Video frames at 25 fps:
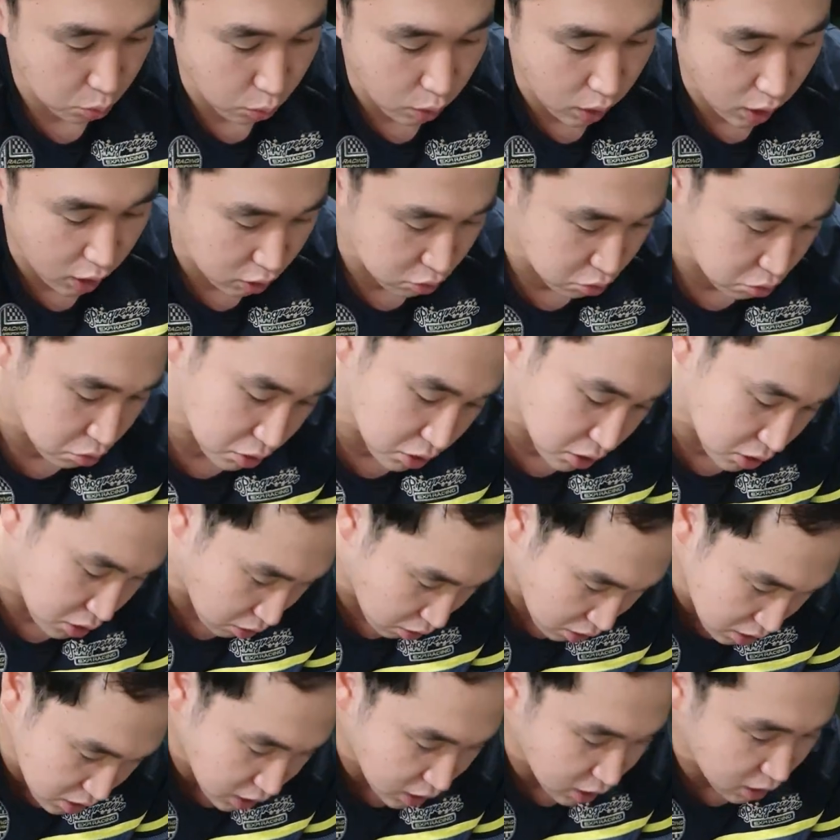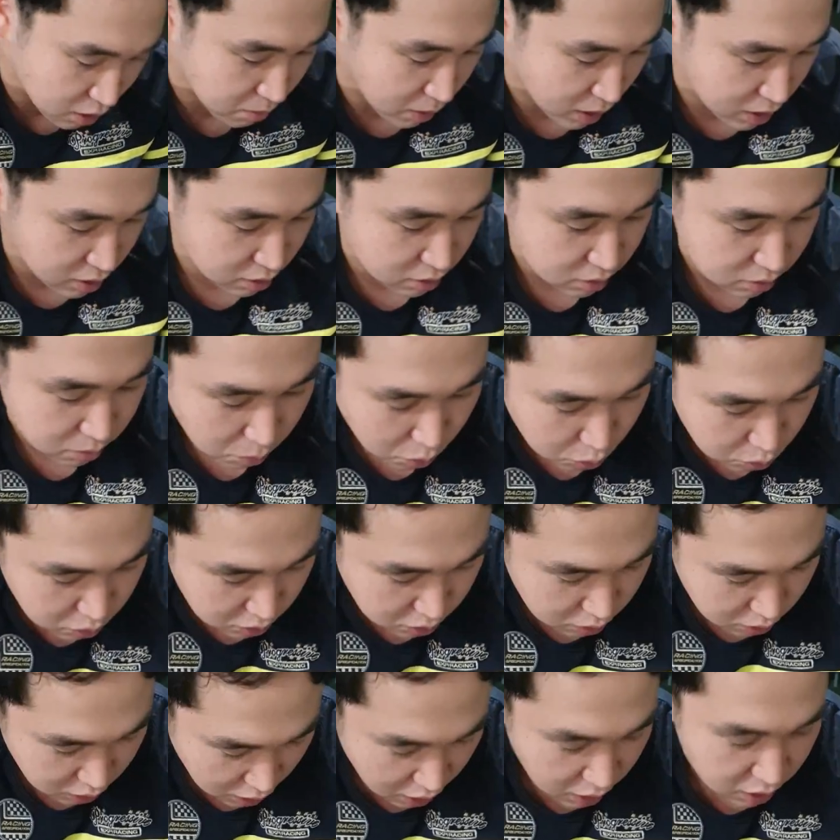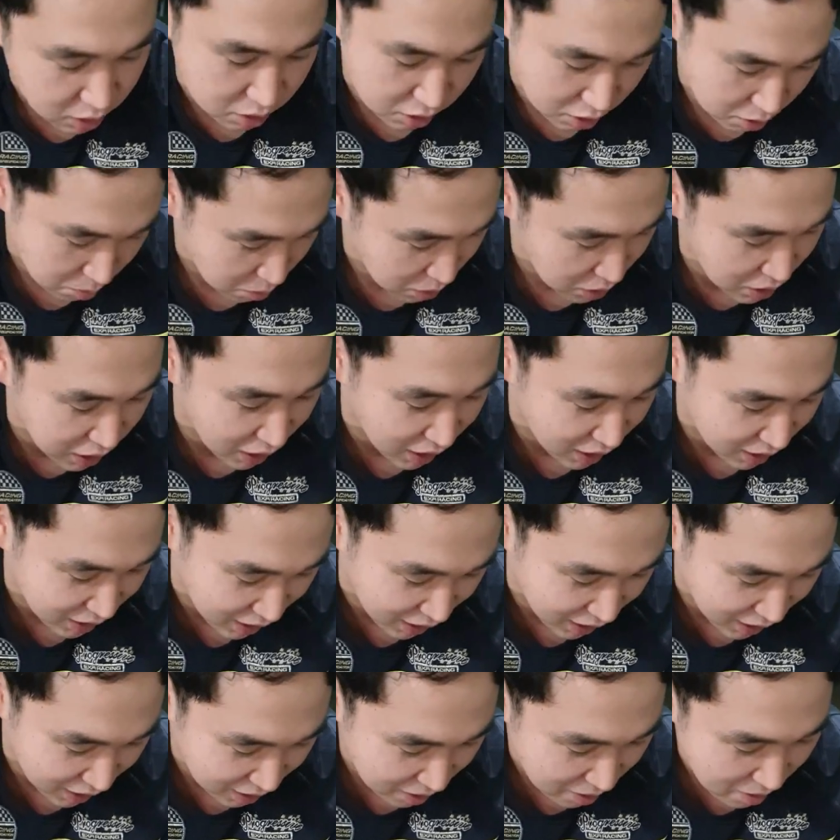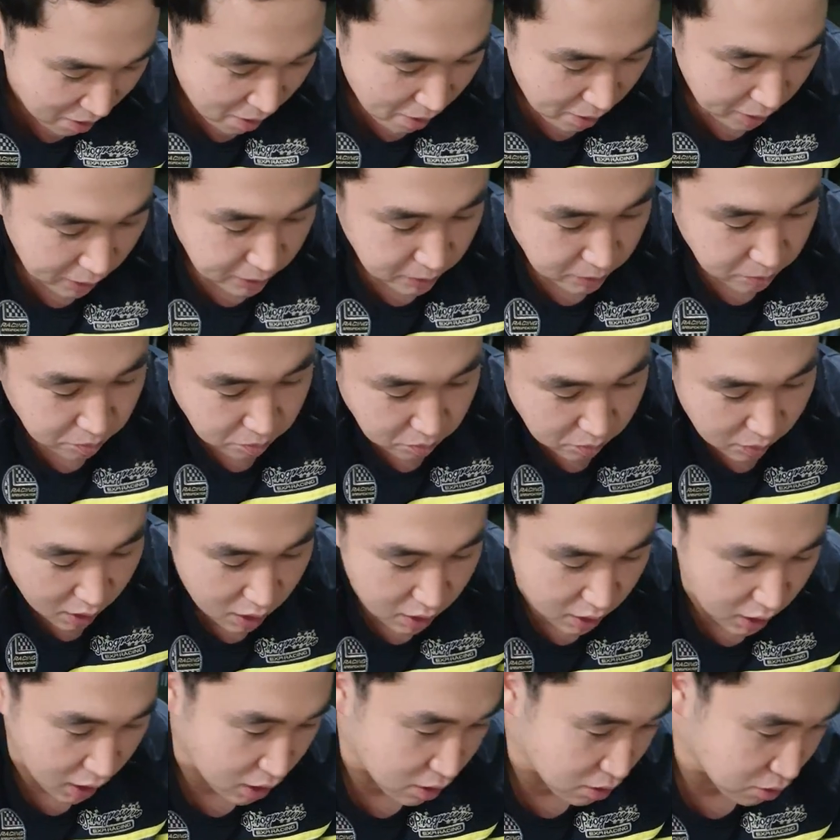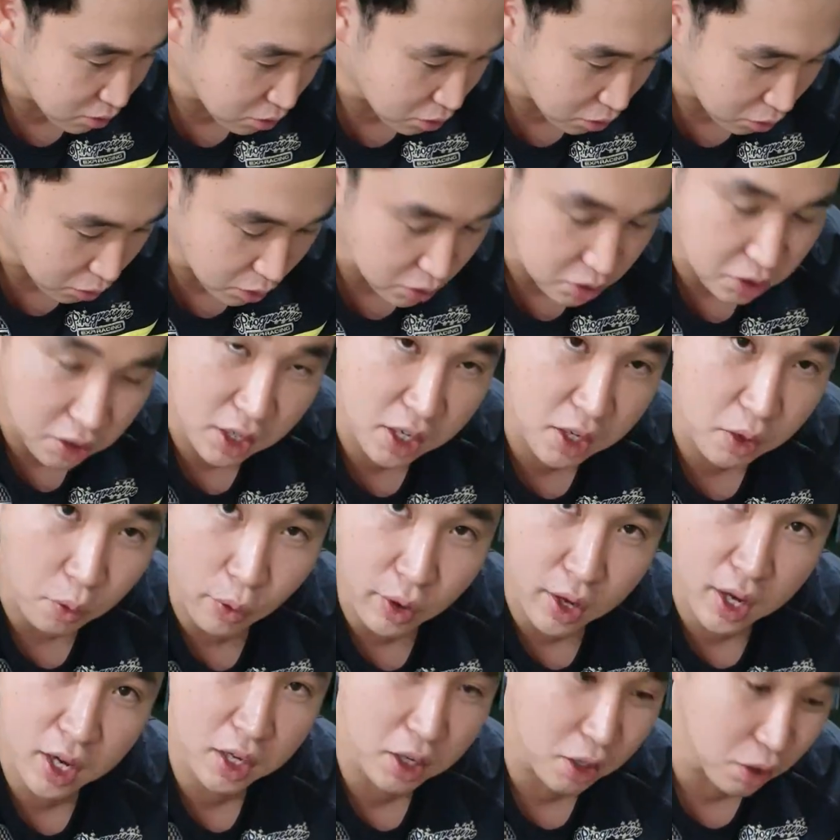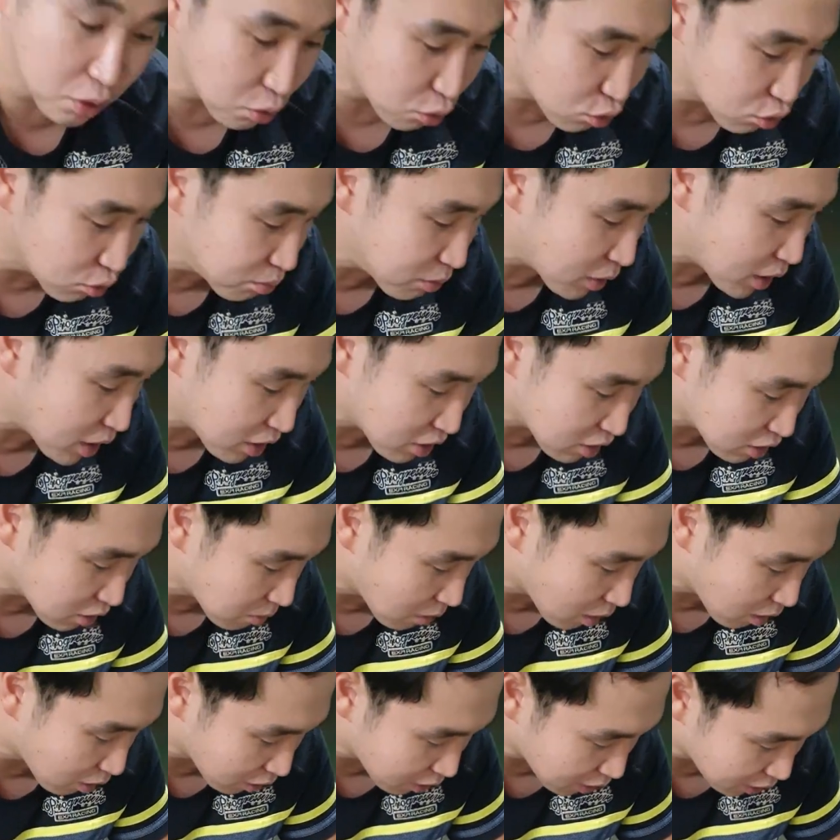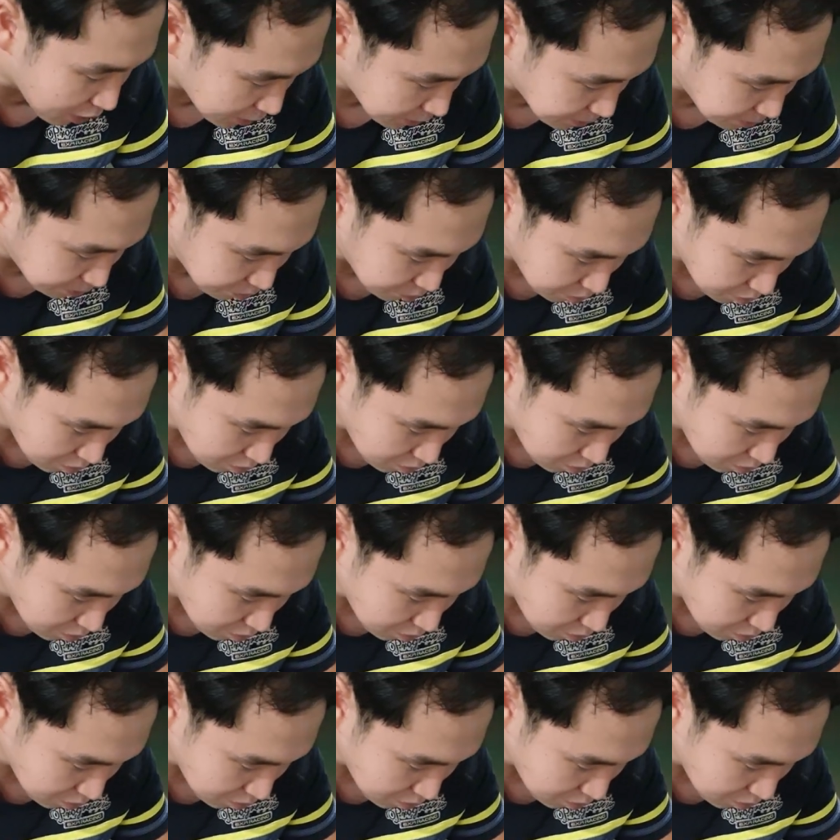노하우는 더 이상은 말씀못 해드립니다. 네. 일단은 그렇고 저희 고양이도 군뱅이를 먹어요.